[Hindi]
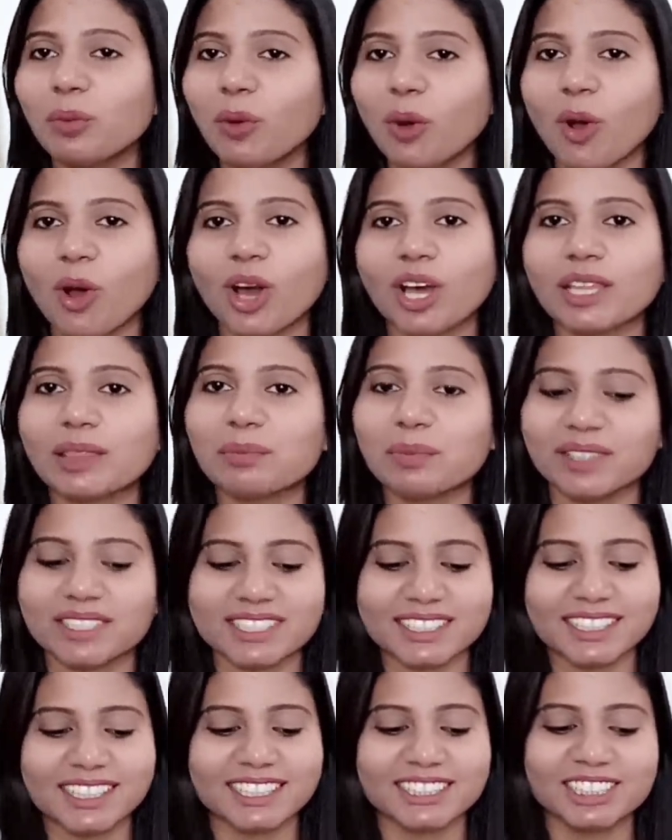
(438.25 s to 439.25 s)
बहुत
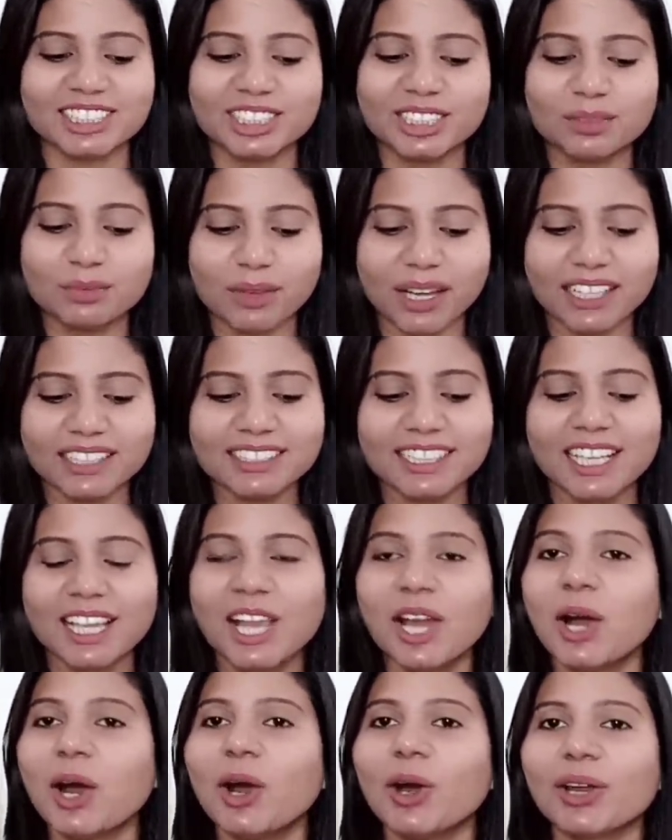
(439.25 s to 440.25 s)
पसंद है शीट
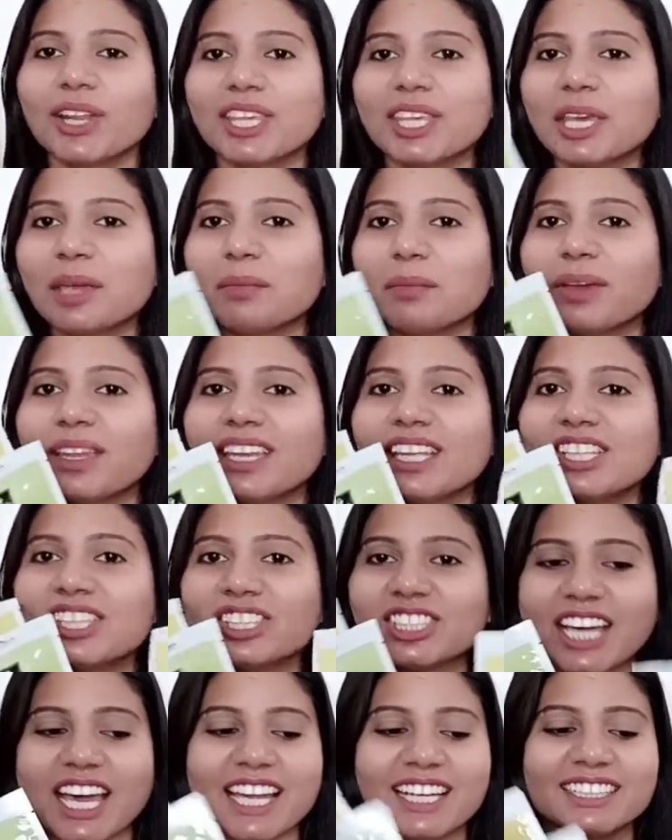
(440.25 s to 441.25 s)
मास्क और ये मैंने
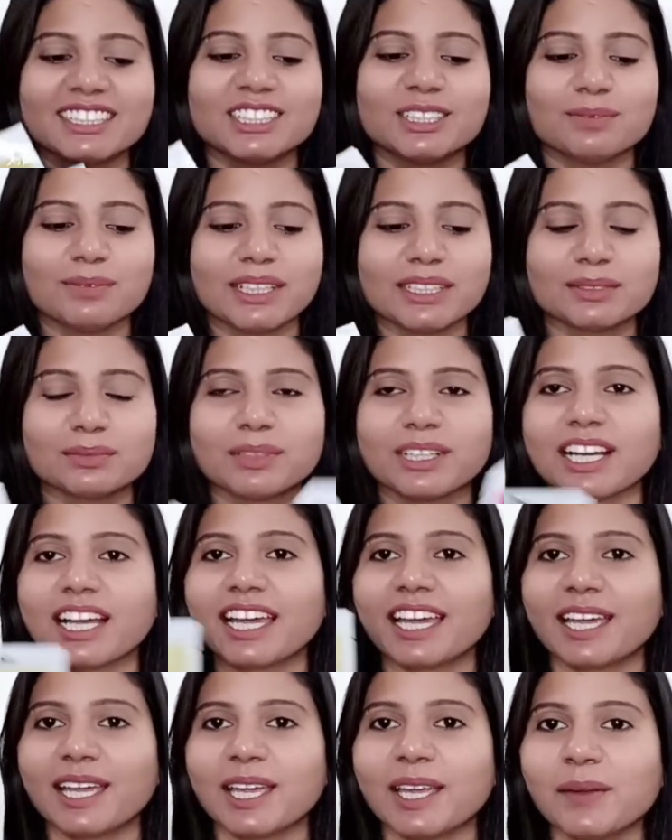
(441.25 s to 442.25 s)
चार शीट मास्क
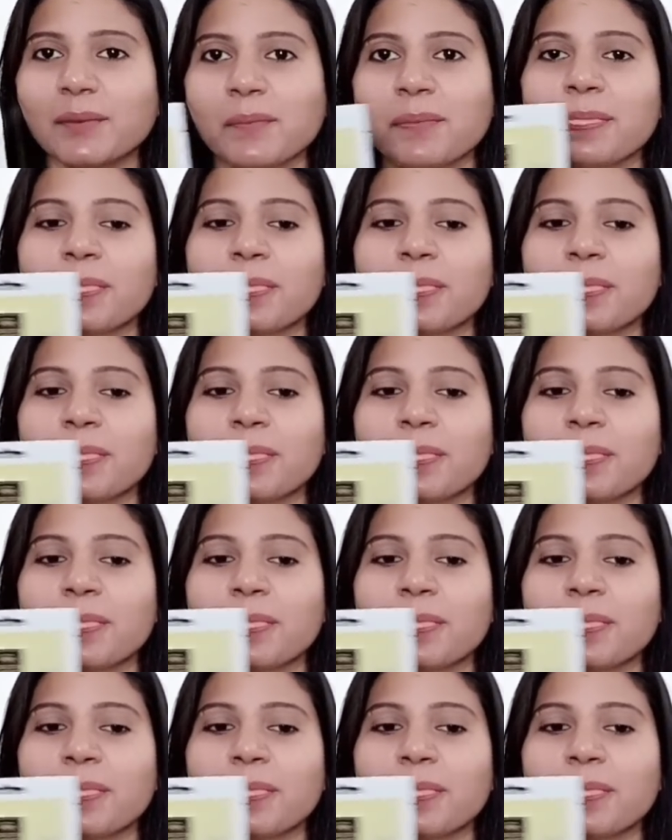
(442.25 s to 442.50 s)
मंगाया है